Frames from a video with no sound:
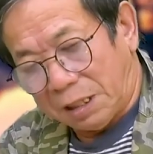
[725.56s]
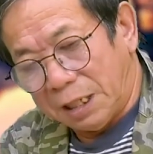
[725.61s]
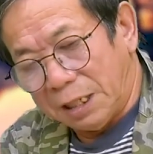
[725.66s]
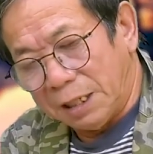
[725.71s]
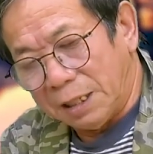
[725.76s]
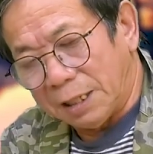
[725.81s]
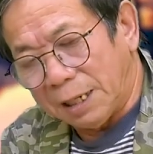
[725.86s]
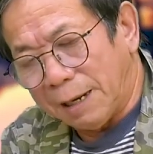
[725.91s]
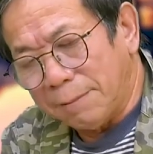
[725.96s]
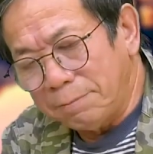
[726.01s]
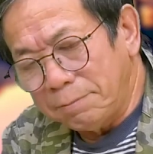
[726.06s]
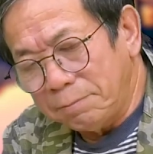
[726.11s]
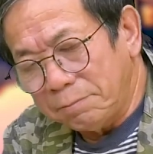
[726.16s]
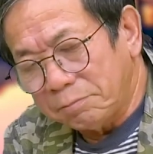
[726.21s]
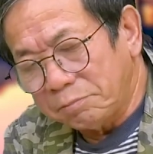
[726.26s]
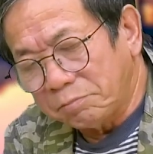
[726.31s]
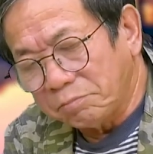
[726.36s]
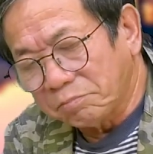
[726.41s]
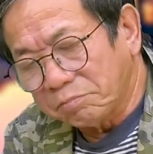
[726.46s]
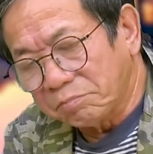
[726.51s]
Kỳ năm
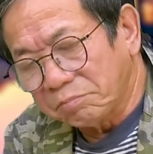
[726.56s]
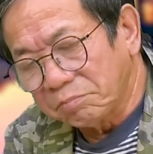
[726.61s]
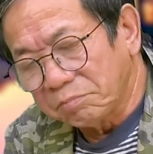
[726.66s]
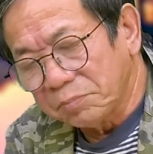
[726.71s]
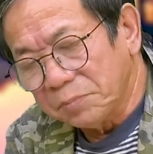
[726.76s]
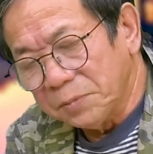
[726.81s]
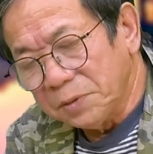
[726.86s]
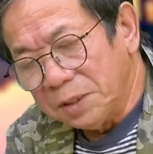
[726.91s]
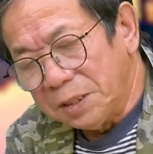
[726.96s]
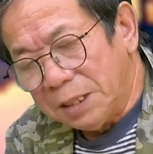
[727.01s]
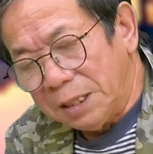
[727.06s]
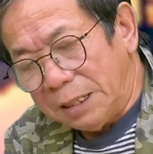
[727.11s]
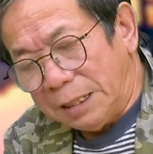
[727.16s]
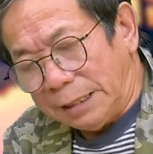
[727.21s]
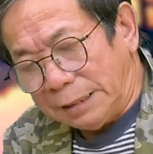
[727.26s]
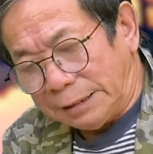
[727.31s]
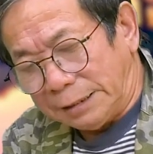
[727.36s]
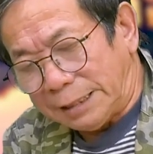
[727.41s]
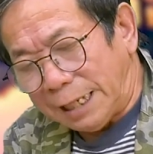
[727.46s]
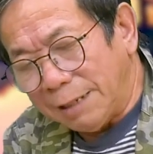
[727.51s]

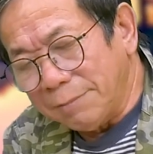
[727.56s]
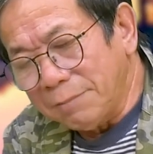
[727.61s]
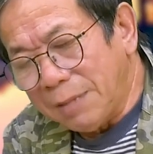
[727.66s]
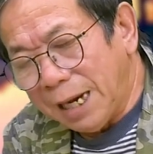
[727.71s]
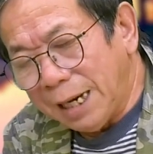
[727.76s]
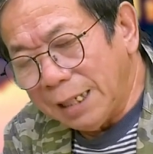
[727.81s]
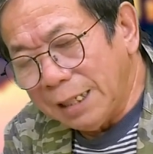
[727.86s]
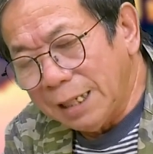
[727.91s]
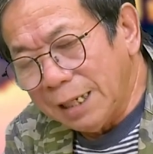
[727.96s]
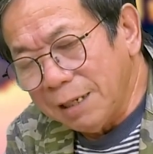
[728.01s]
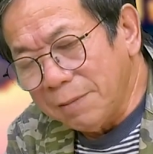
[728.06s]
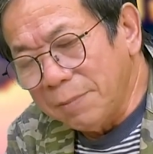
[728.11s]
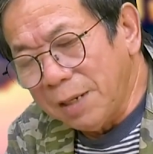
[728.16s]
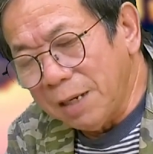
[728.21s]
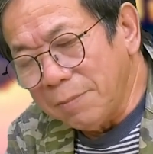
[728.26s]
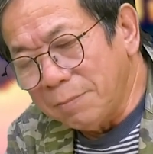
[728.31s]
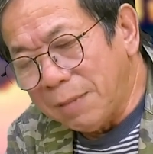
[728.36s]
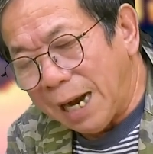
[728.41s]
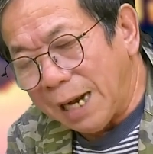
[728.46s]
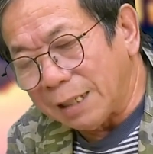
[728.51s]
Sáng mai lễ
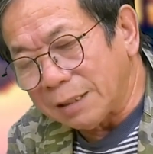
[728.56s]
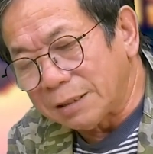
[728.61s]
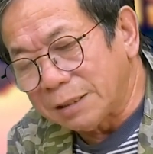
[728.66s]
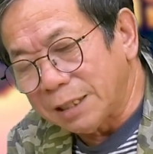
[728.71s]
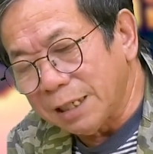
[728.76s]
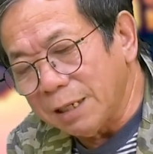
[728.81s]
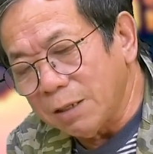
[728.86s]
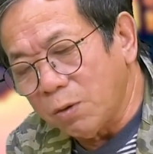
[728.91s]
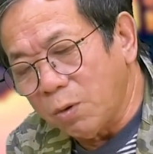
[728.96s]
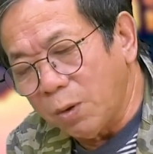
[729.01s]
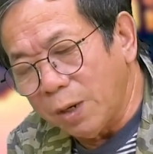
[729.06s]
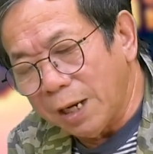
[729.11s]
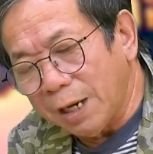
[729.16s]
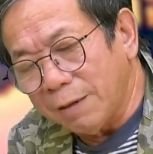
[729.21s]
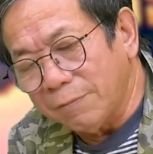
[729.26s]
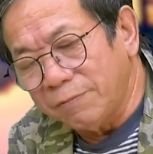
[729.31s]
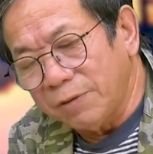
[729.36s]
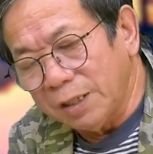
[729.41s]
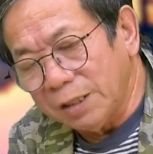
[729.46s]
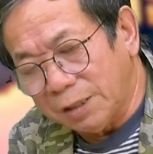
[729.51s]
bế mạc sẽ
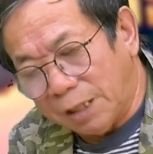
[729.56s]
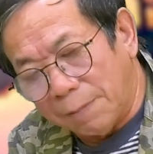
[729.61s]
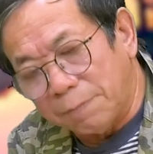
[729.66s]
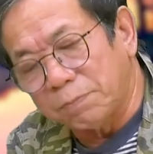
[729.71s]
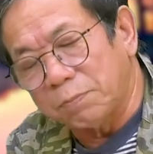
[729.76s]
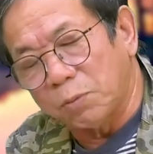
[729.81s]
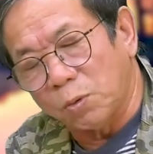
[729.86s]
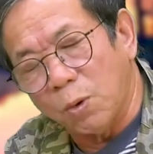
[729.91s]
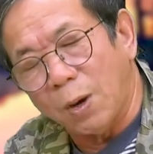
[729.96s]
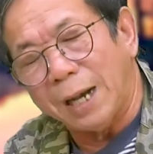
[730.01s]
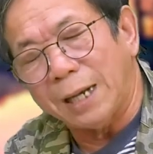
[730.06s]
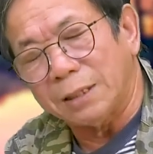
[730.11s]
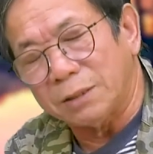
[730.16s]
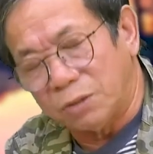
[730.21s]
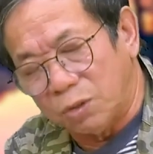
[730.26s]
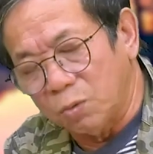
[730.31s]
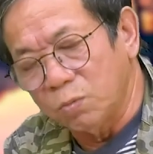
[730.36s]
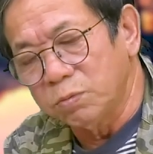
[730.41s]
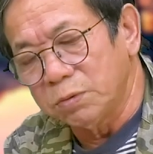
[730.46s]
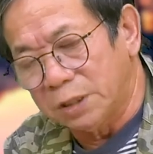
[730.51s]
khoe với thập loại
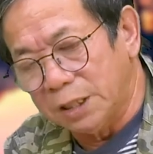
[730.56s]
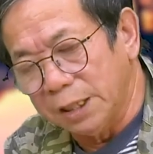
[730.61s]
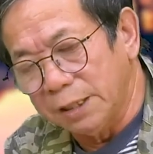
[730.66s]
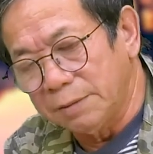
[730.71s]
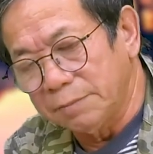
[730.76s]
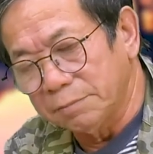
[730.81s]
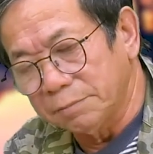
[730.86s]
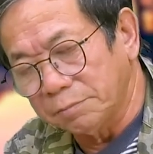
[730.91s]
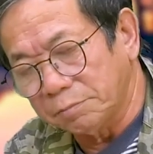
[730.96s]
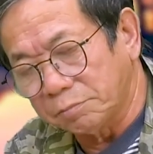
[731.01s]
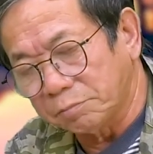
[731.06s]
chúng sinh.